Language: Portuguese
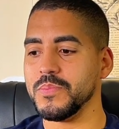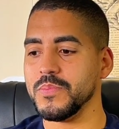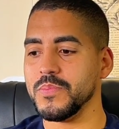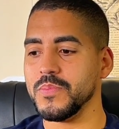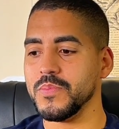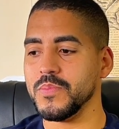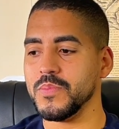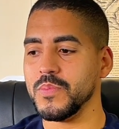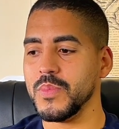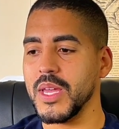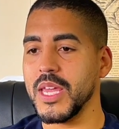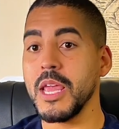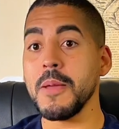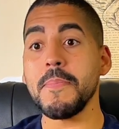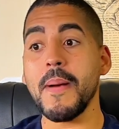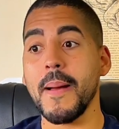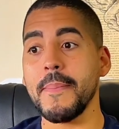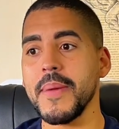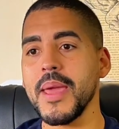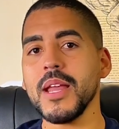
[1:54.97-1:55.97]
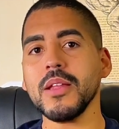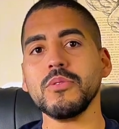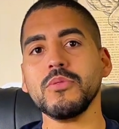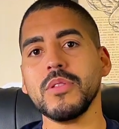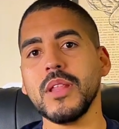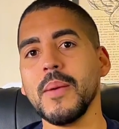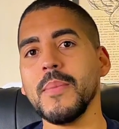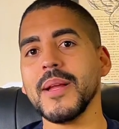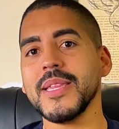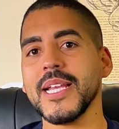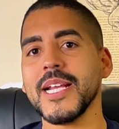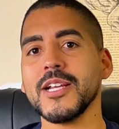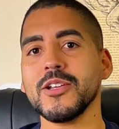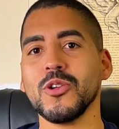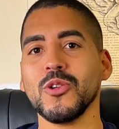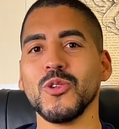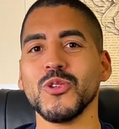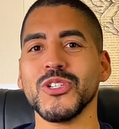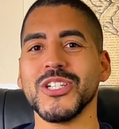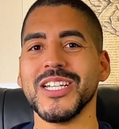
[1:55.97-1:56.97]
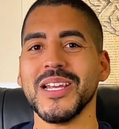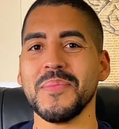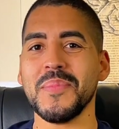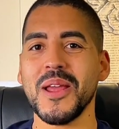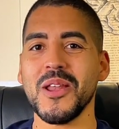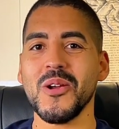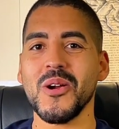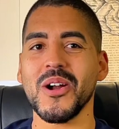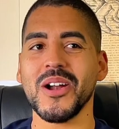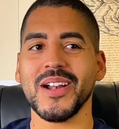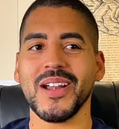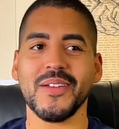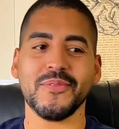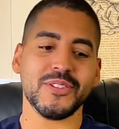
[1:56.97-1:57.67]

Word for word: um equipamento, né, uma tecnologia melhor, né?